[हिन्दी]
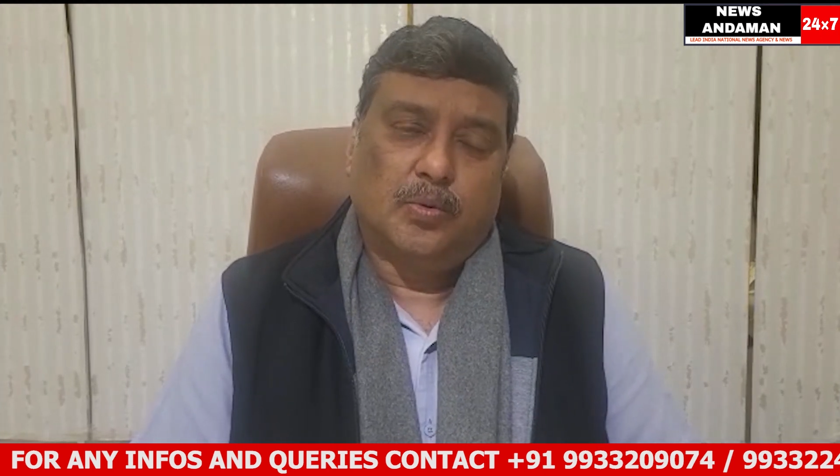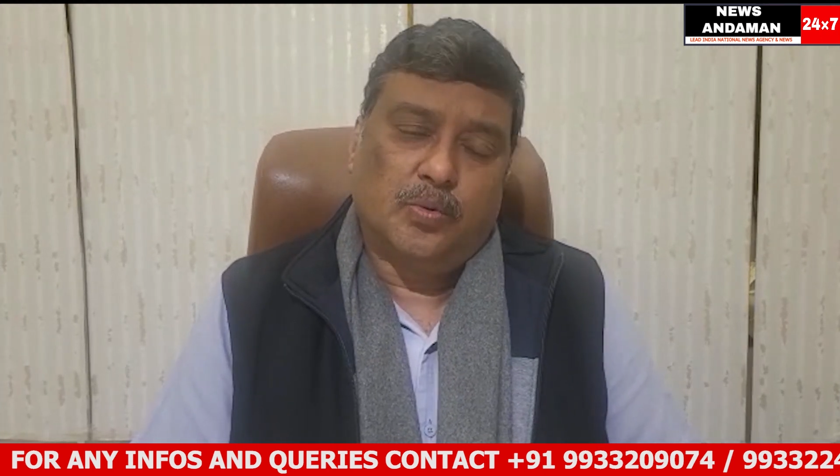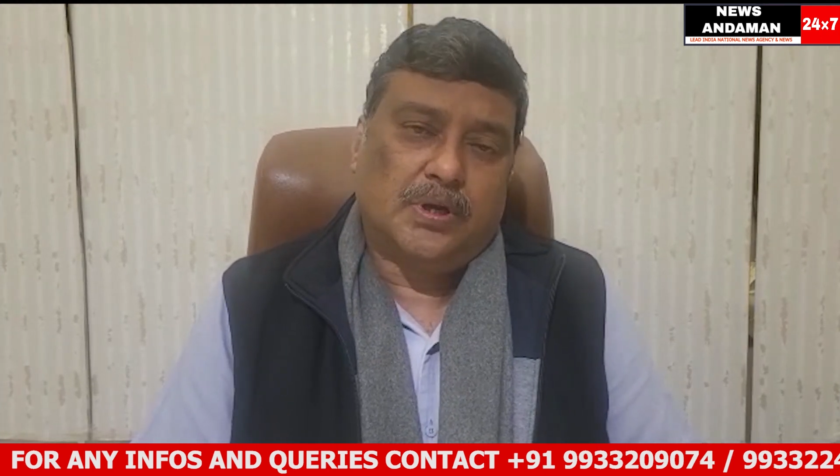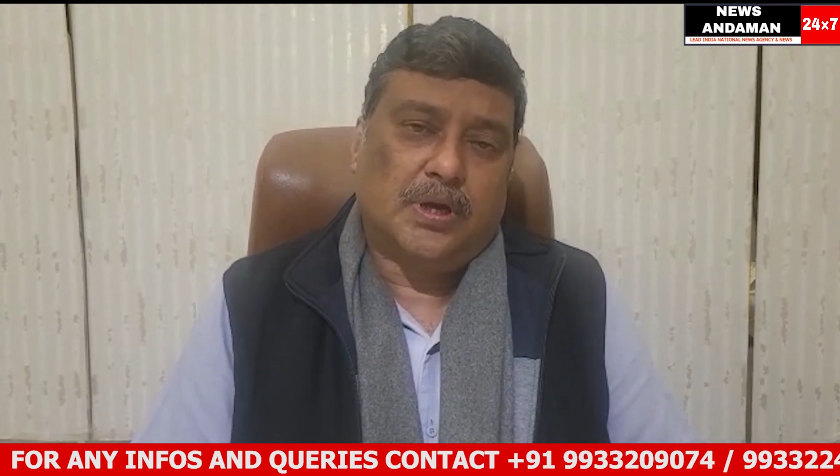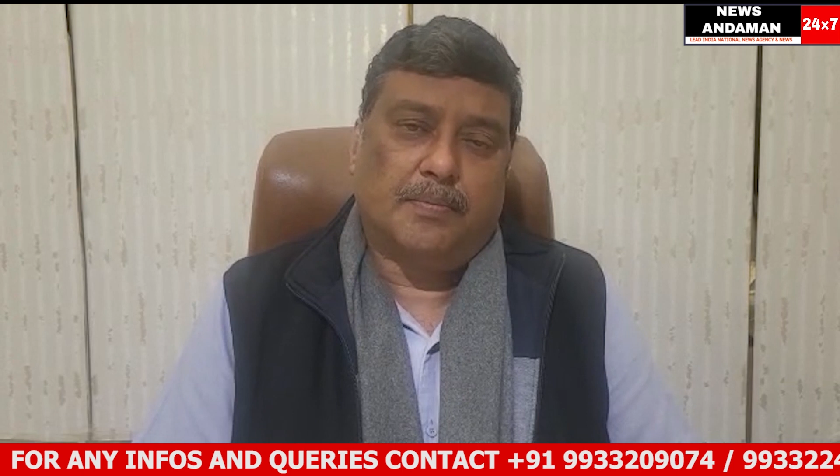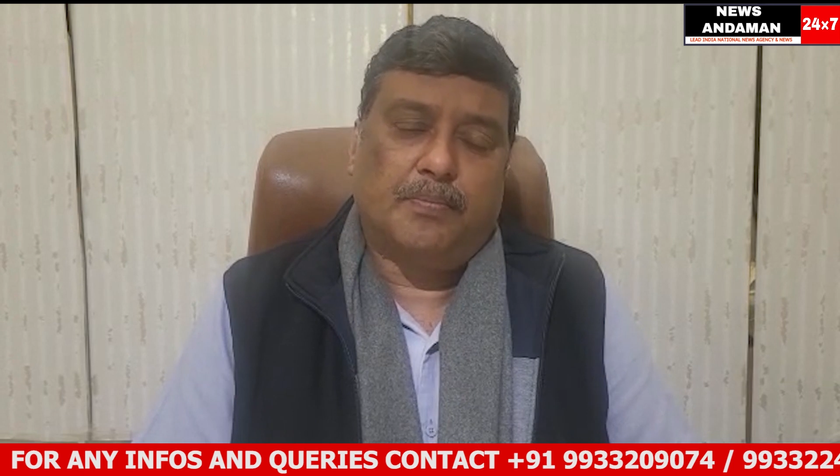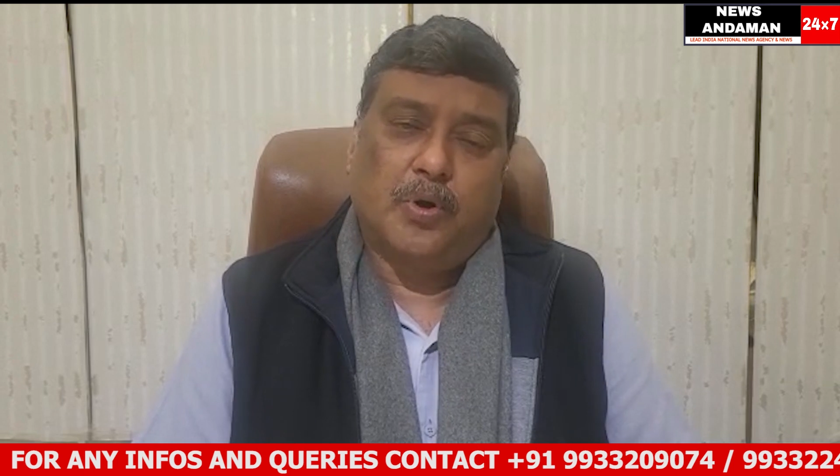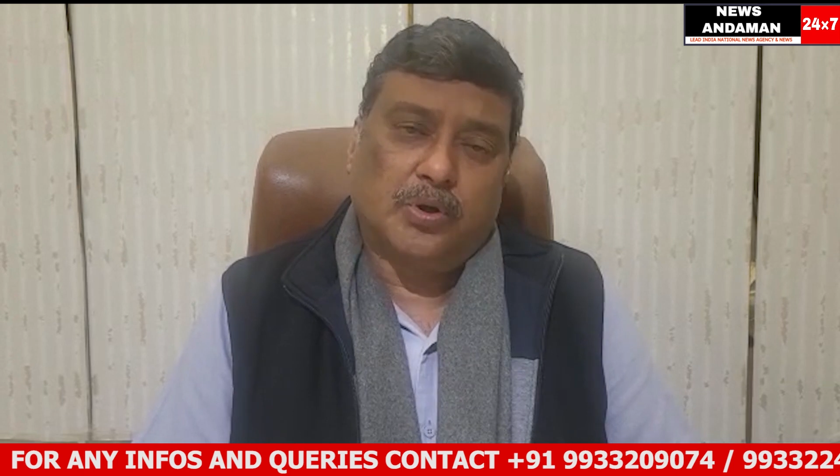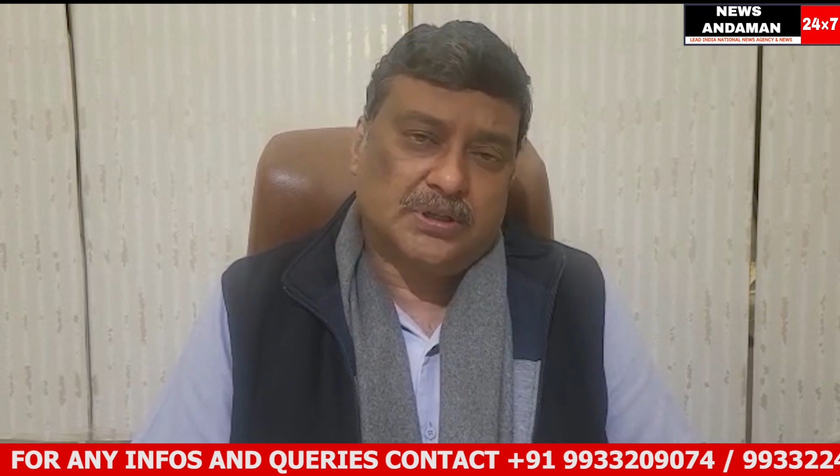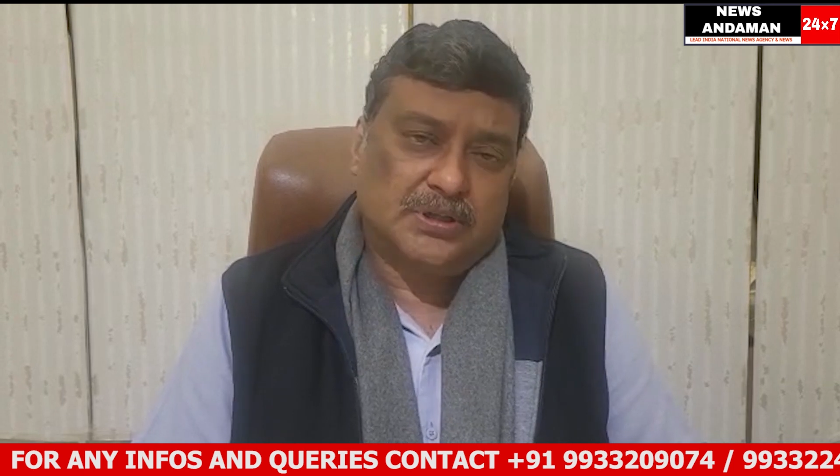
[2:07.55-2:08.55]
उनका
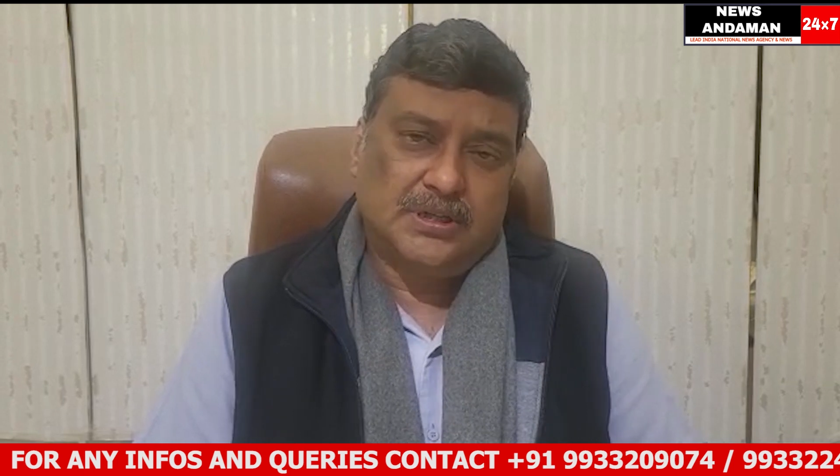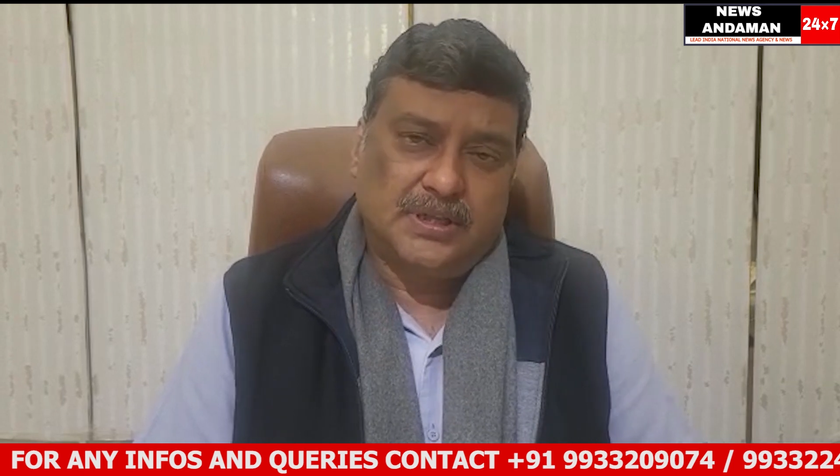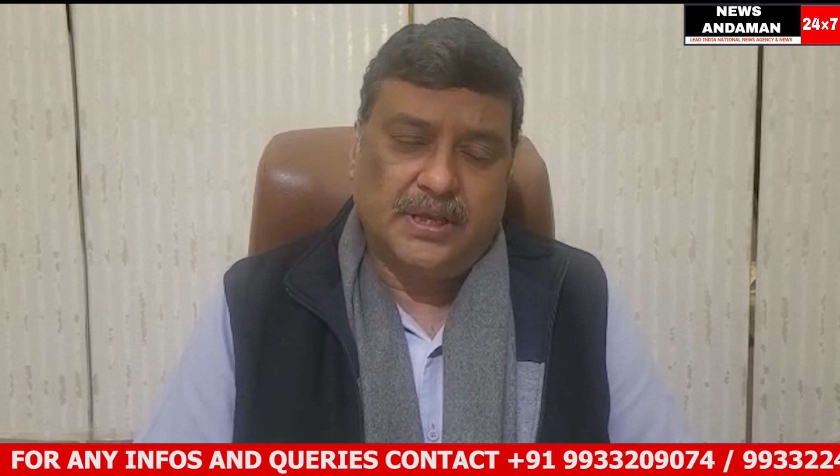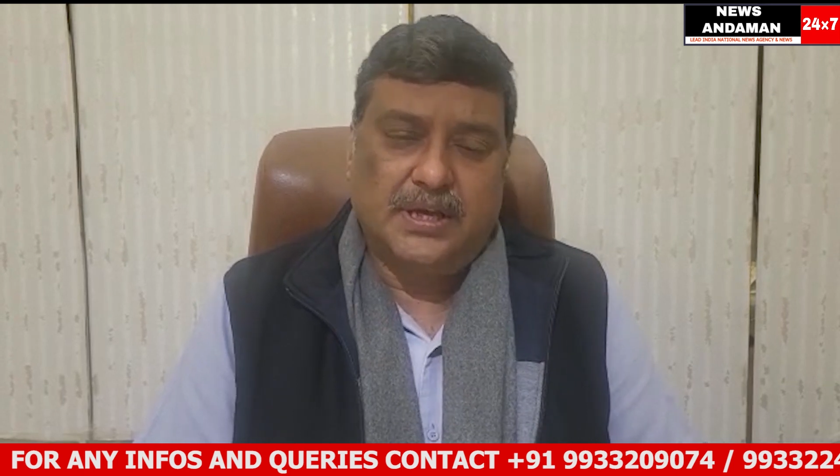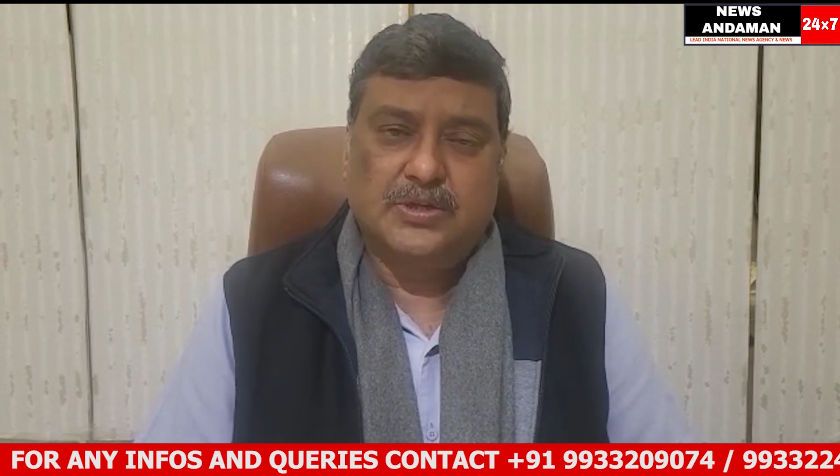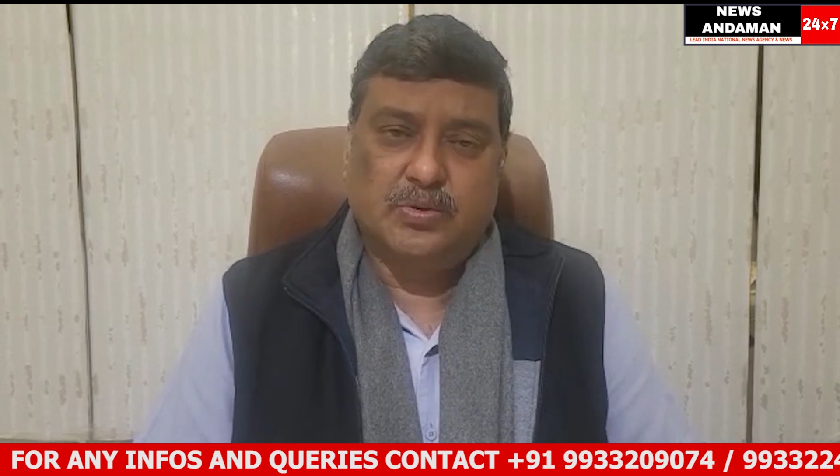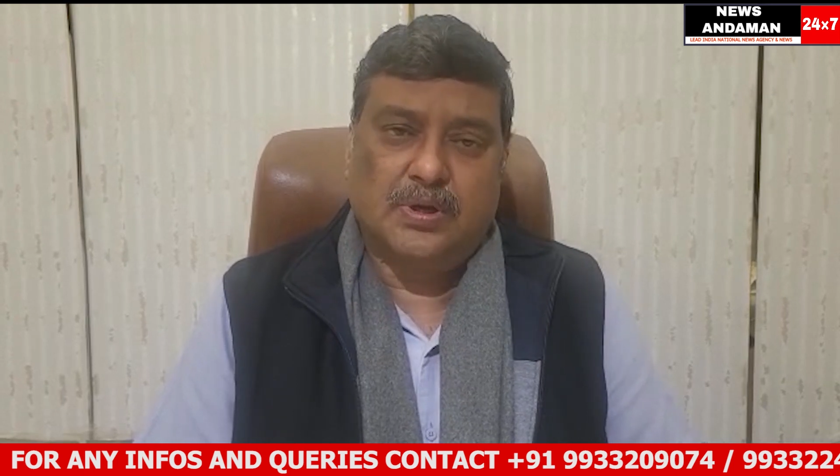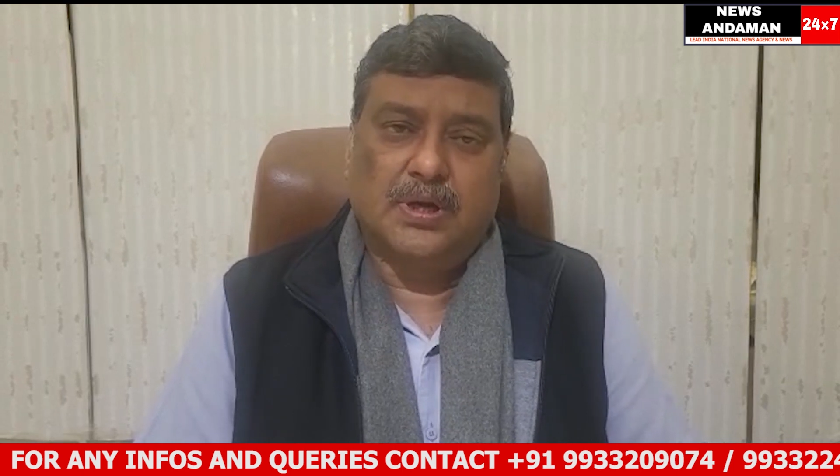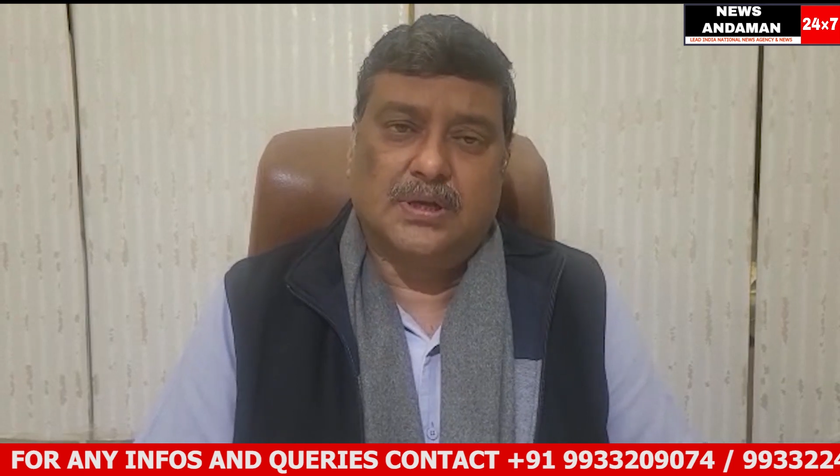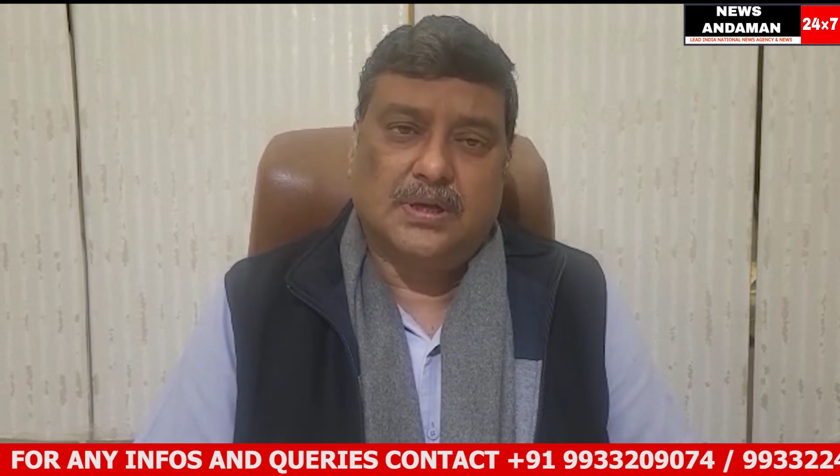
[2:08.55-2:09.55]
बहुत अच्छी तरीके से
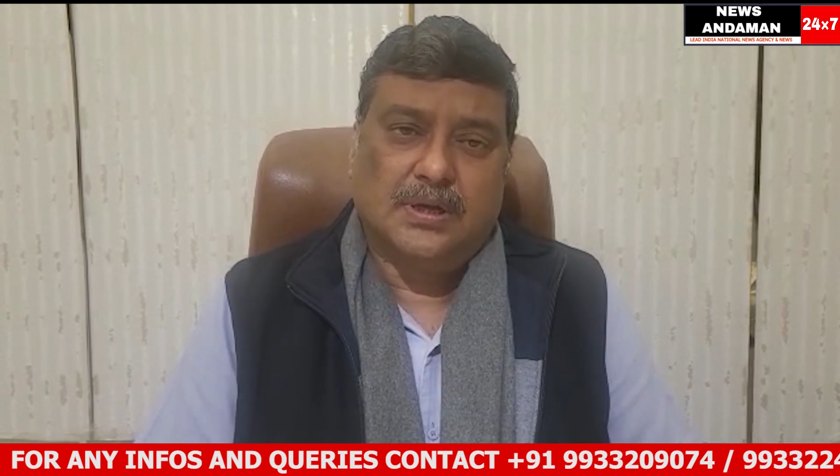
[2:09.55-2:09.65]
उनका